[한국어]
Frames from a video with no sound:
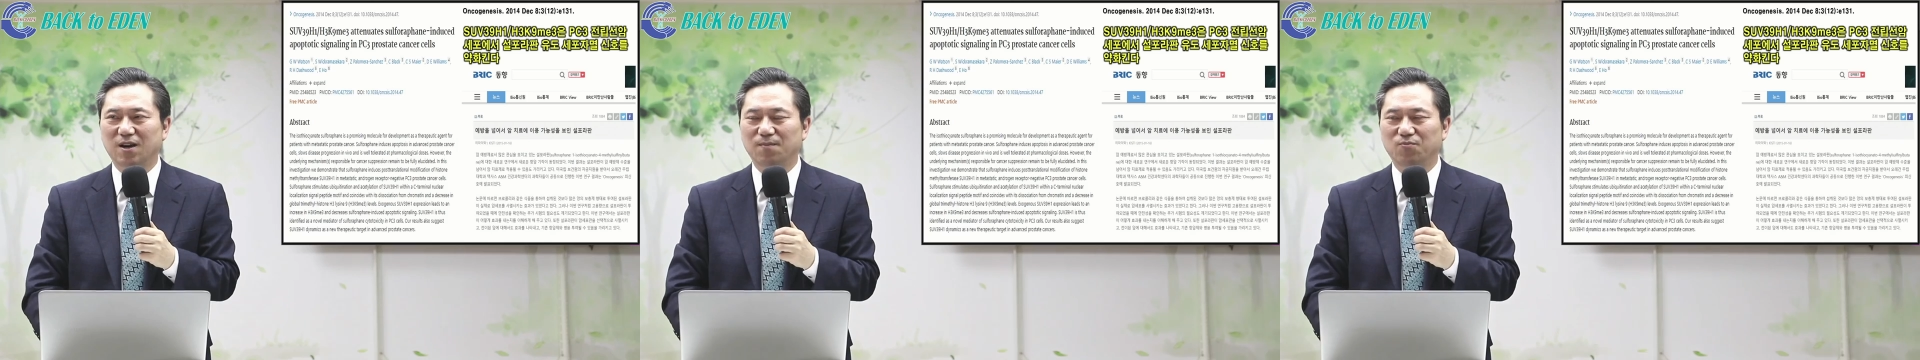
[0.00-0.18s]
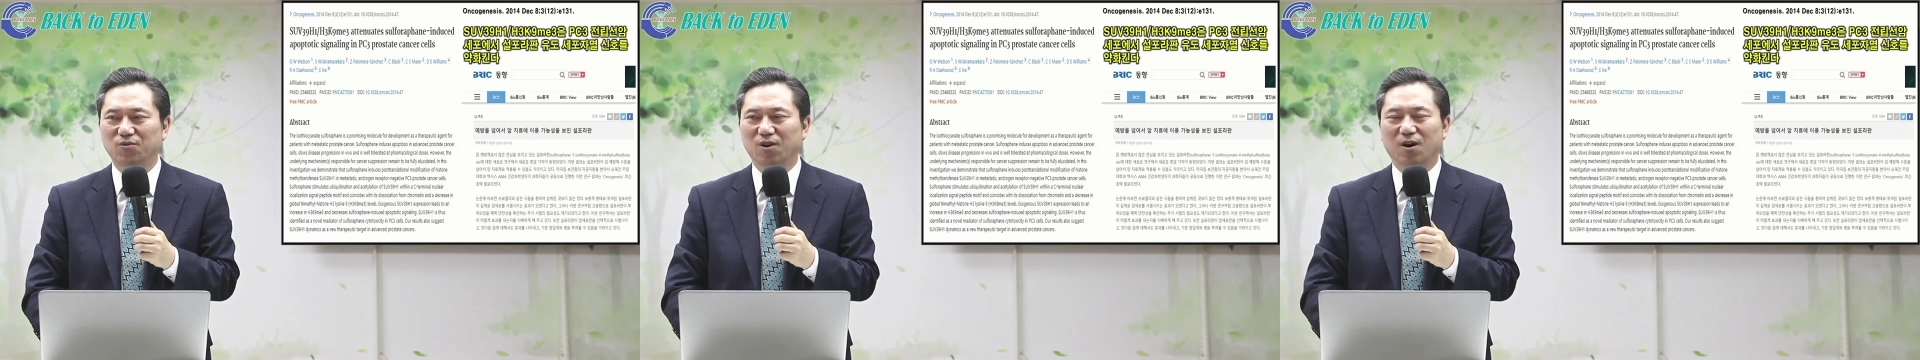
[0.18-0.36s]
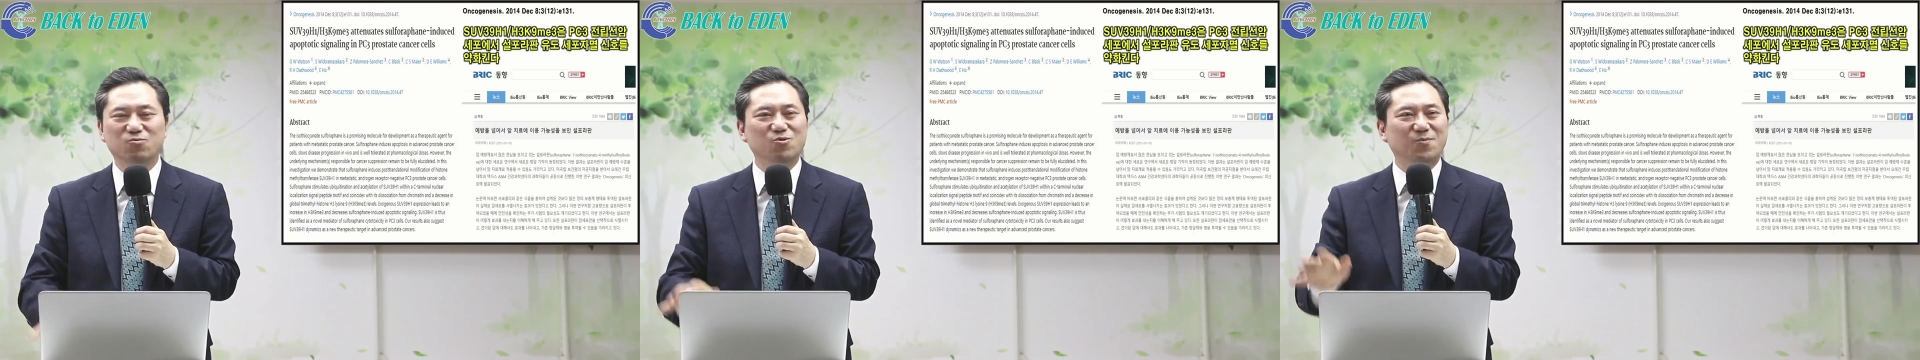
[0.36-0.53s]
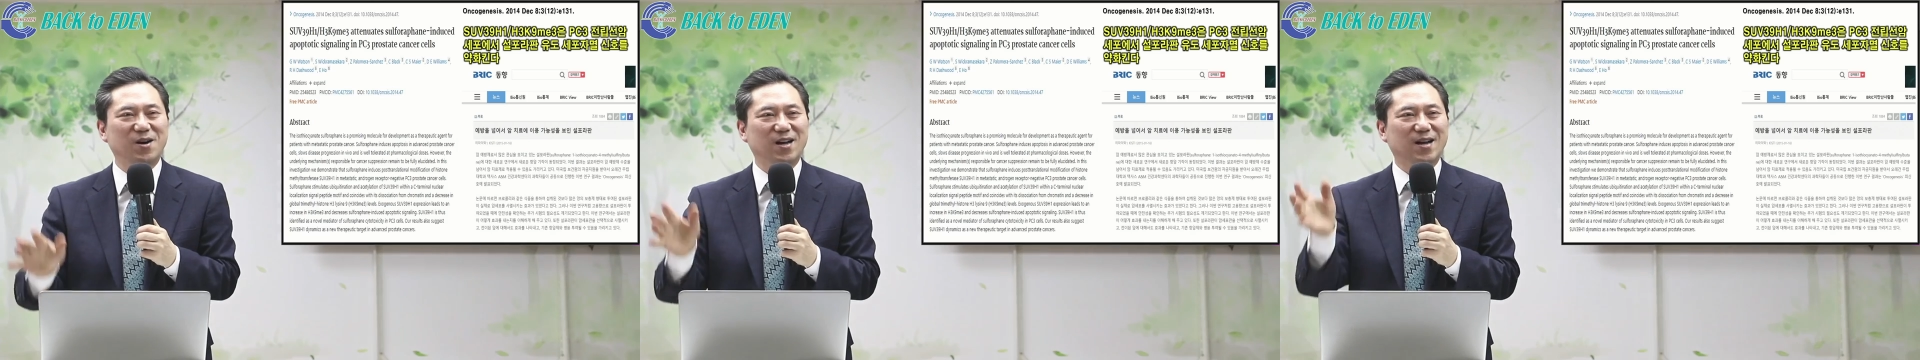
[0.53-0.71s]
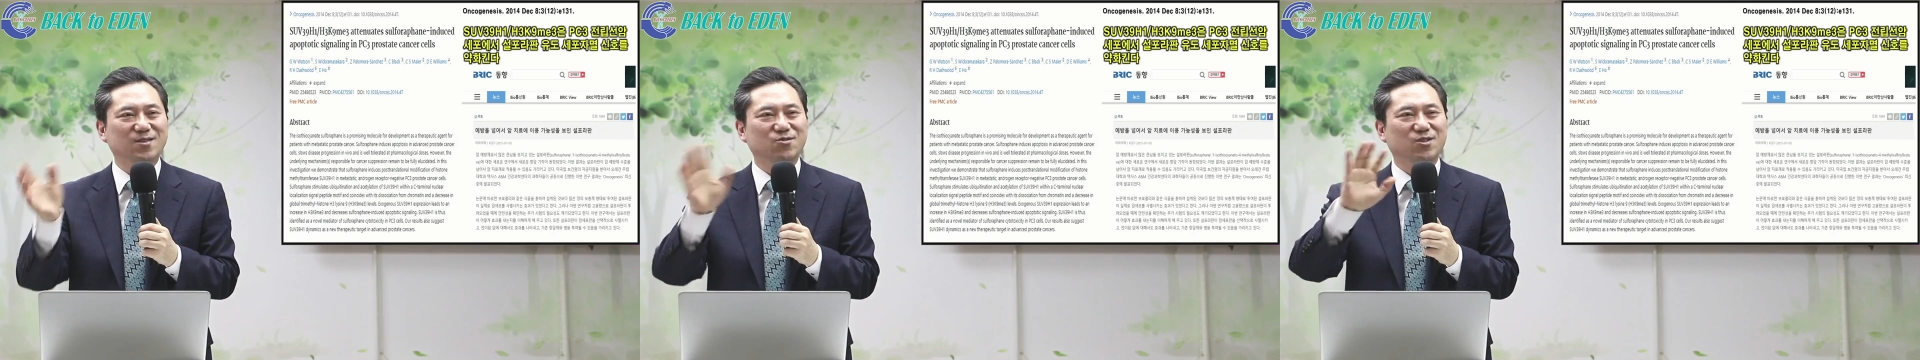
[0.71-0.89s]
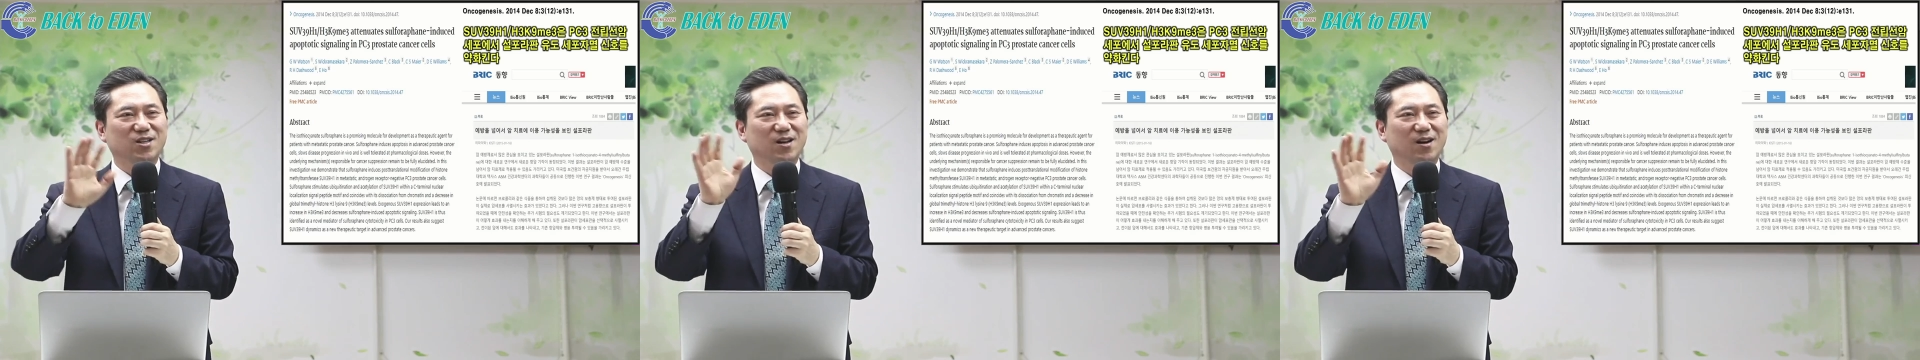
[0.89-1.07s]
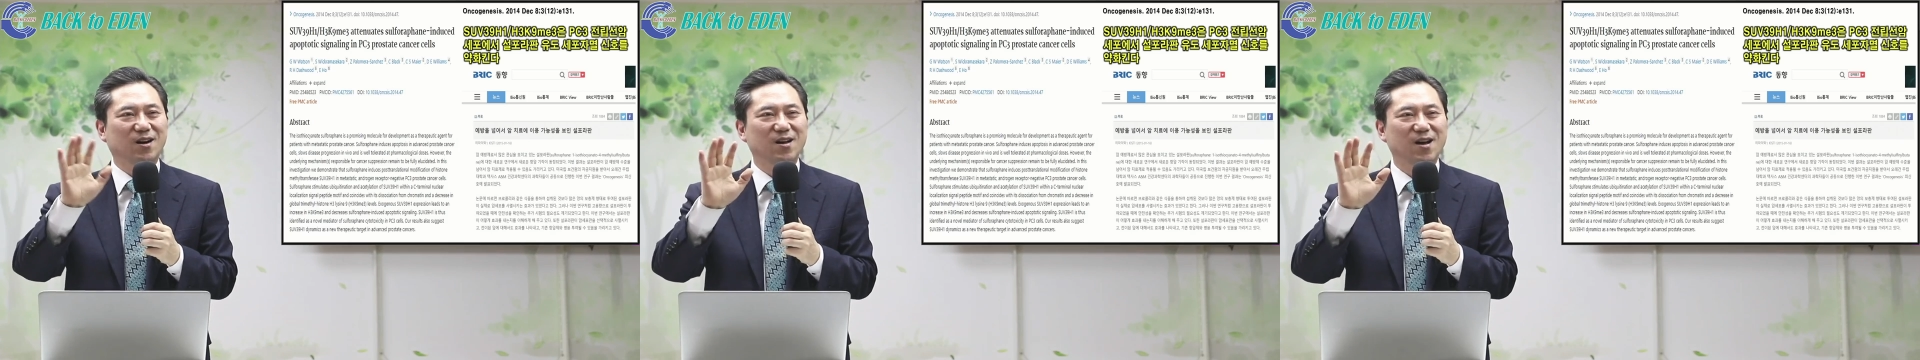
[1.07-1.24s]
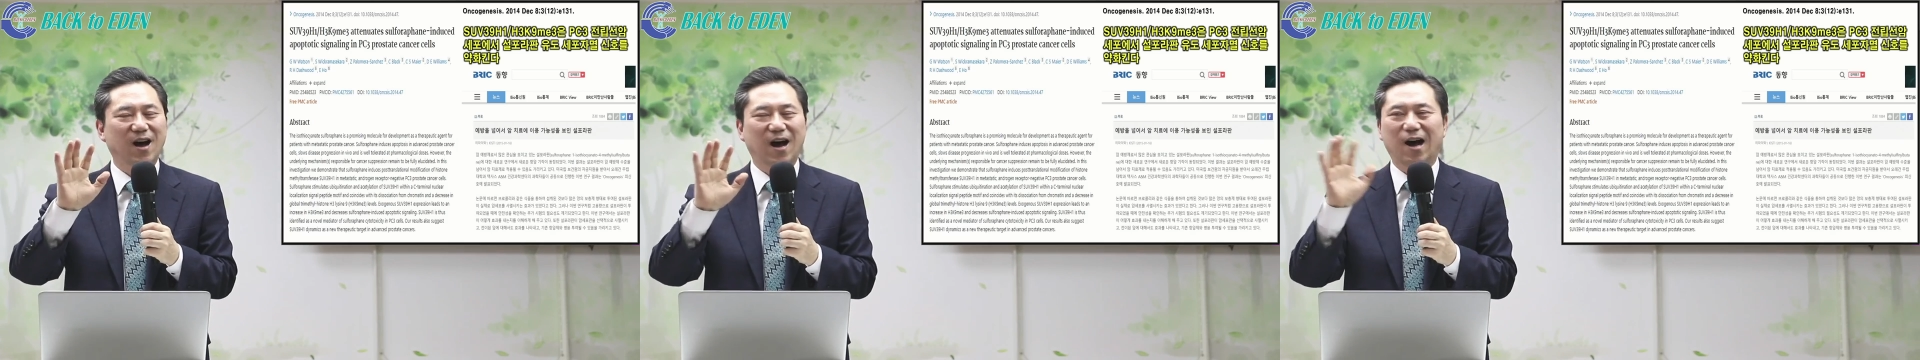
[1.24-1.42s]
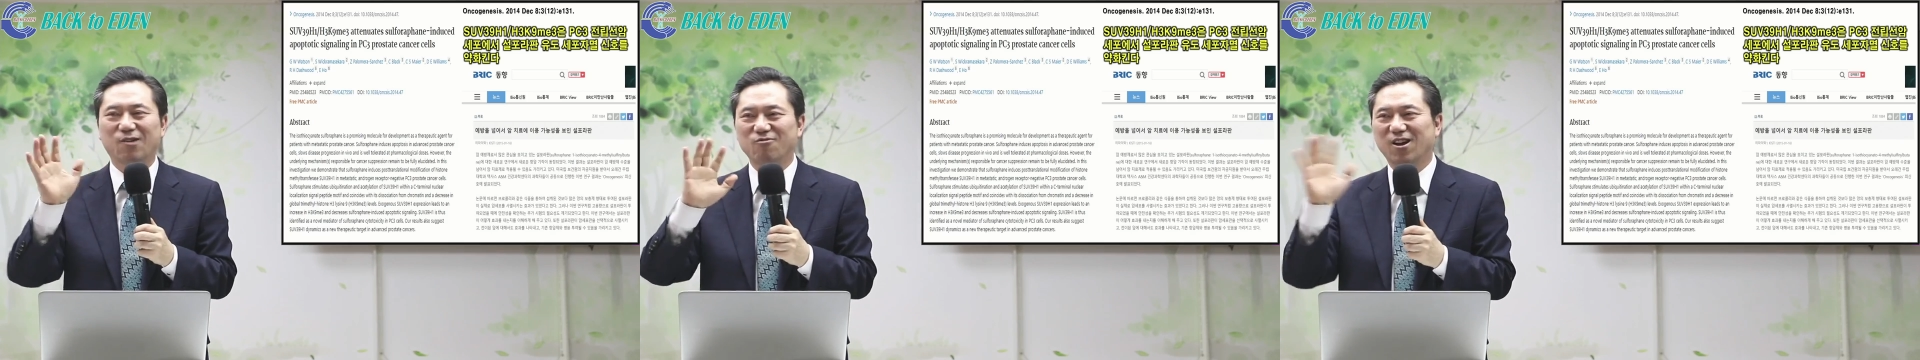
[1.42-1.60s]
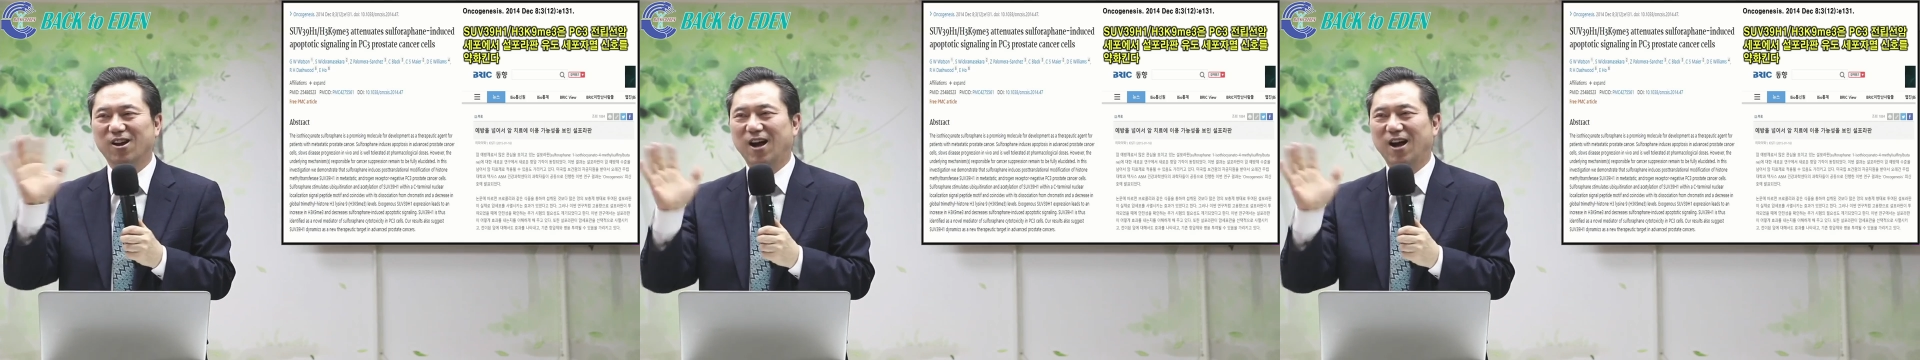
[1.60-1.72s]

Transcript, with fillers: 너무 많아서 제가 하루에